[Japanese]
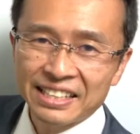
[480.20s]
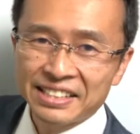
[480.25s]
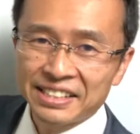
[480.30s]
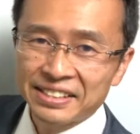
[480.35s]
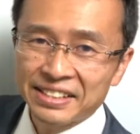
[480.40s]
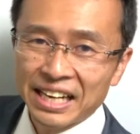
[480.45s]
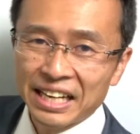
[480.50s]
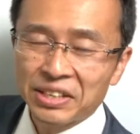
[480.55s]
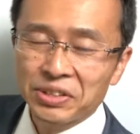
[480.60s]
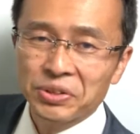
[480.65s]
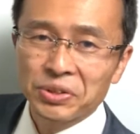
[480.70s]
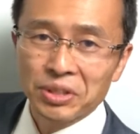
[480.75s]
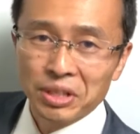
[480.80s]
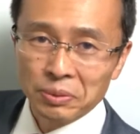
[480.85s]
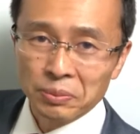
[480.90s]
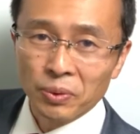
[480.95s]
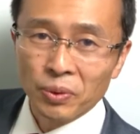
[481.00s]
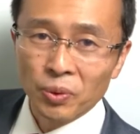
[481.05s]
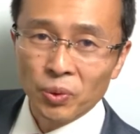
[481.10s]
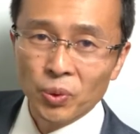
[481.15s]
してあると言って
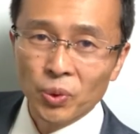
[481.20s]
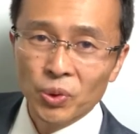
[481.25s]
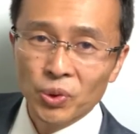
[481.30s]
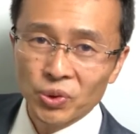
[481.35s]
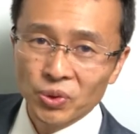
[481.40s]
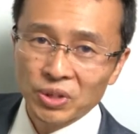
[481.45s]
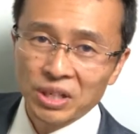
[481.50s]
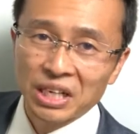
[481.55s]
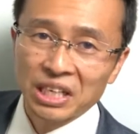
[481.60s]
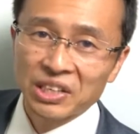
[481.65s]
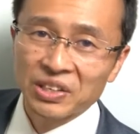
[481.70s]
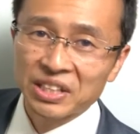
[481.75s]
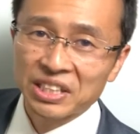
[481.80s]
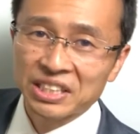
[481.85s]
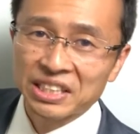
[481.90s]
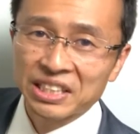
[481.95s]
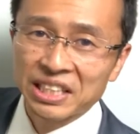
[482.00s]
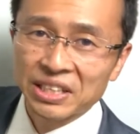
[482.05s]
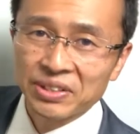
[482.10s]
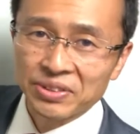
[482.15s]
も、ゴロっと変えたわけ
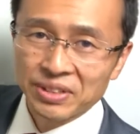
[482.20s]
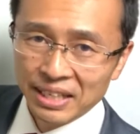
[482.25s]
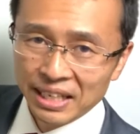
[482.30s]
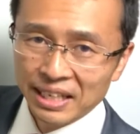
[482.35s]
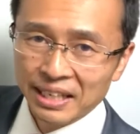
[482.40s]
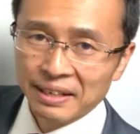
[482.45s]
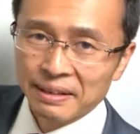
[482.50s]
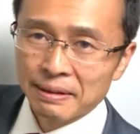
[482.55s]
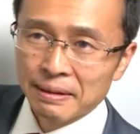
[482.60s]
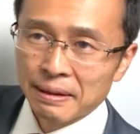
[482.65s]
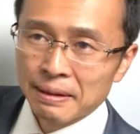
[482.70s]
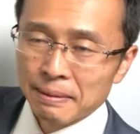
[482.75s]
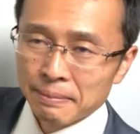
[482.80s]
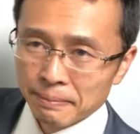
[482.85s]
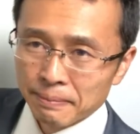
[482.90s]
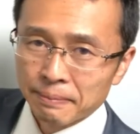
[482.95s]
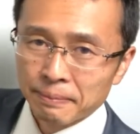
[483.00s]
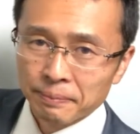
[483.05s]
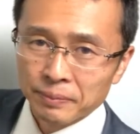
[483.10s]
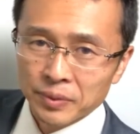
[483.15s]
じゃないので、
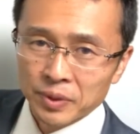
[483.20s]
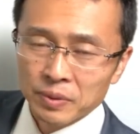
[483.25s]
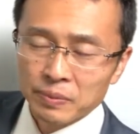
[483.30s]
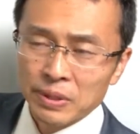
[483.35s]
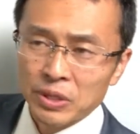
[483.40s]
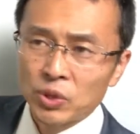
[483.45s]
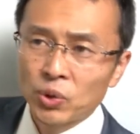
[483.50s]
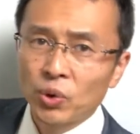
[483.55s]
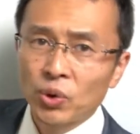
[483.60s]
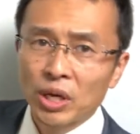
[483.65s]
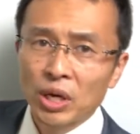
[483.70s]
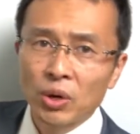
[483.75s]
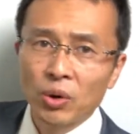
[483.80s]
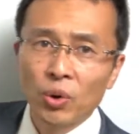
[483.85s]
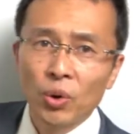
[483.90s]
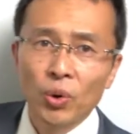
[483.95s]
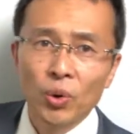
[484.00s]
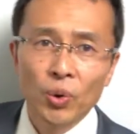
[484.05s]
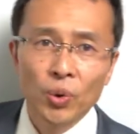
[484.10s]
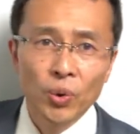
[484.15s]
うん、まあ、表現
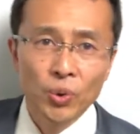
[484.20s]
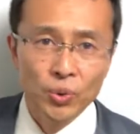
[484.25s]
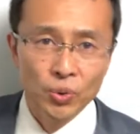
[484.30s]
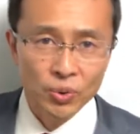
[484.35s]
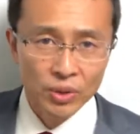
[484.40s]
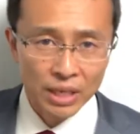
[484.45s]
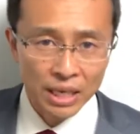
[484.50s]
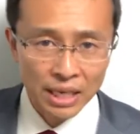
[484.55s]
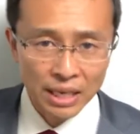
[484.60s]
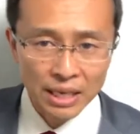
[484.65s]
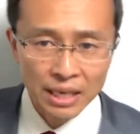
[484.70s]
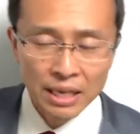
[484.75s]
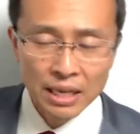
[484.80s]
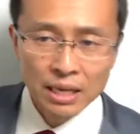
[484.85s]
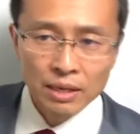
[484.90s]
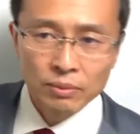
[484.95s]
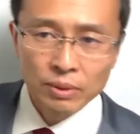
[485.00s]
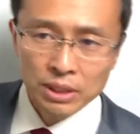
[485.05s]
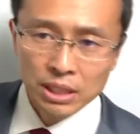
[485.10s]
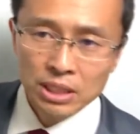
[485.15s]
方法とか
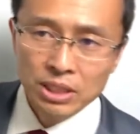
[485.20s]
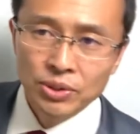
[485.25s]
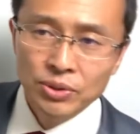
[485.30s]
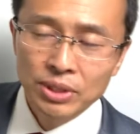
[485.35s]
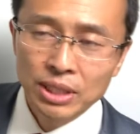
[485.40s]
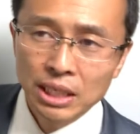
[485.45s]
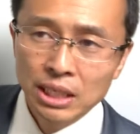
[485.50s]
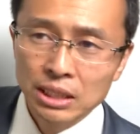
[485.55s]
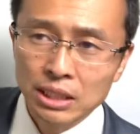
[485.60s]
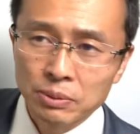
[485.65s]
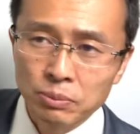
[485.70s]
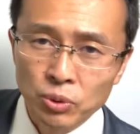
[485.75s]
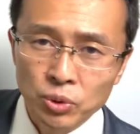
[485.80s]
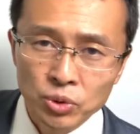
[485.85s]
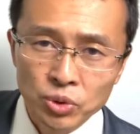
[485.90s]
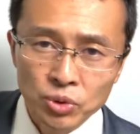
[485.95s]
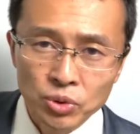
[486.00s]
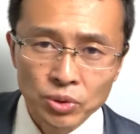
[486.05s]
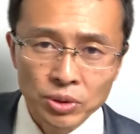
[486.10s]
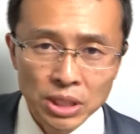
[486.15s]
私の中でも
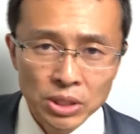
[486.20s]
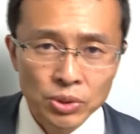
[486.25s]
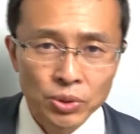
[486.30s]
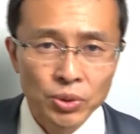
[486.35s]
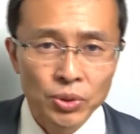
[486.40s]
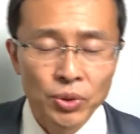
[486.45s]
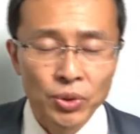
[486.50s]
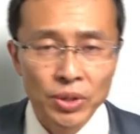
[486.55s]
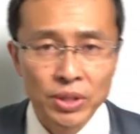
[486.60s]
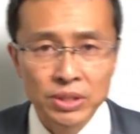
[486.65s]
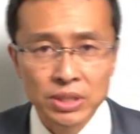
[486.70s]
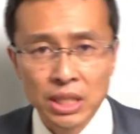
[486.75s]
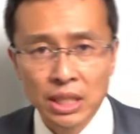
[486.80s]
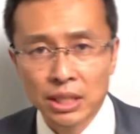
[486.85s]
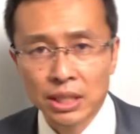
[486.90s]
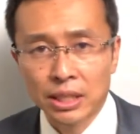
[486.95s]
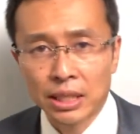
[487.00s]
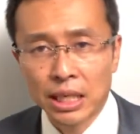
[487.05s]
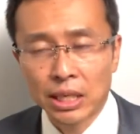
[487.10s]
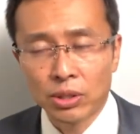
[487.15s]
ちょっとねその表現は使っ
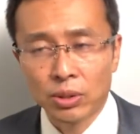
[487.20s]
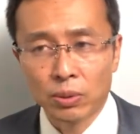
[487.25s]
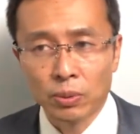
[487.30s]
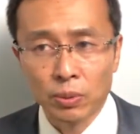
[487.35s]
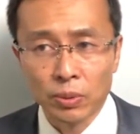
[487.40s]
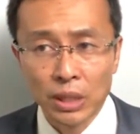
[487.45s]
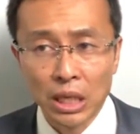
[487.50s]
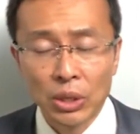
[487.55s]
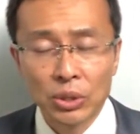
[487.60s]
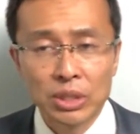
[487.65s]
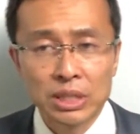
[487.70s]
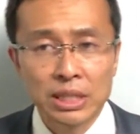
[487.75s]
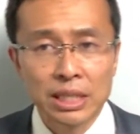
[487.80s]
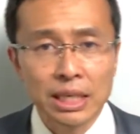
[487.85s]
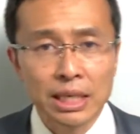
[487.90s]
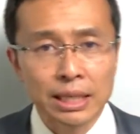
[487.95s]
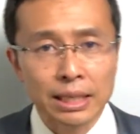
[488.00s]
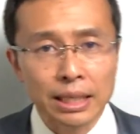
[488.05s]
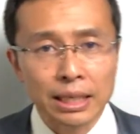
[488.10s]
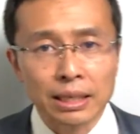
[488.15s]
てないっていうのを直しな
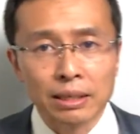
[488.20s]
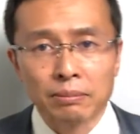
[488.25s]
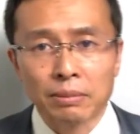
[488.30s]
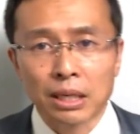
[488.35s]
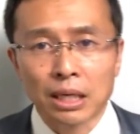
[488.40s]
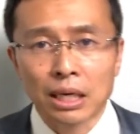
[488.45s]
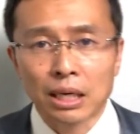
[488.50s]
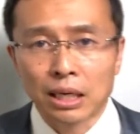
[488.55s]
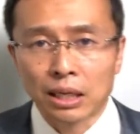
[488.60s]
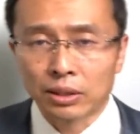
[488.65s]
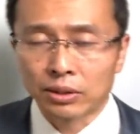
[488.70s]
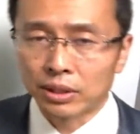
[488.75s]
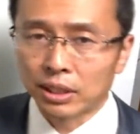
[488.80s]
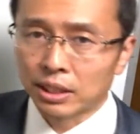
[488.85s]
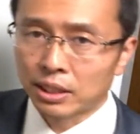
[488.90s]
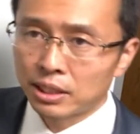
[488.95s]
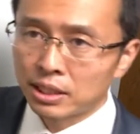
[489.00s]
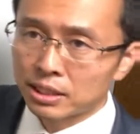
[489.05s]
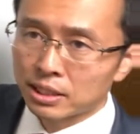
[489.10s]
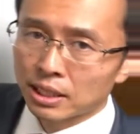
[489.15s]
がら、まあ、感覚
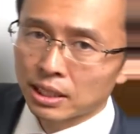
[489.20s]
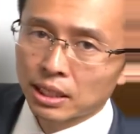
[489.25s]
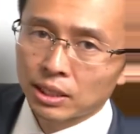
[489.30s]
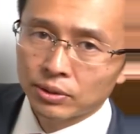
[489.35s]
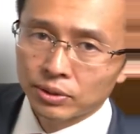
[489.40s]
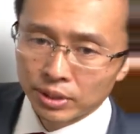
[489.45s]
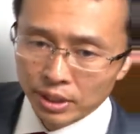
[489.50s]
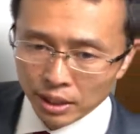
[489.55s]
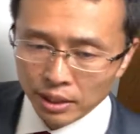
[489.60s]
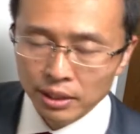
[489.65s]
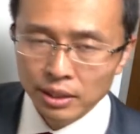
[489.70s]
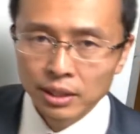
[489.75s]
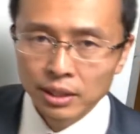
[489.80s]
的に正確に、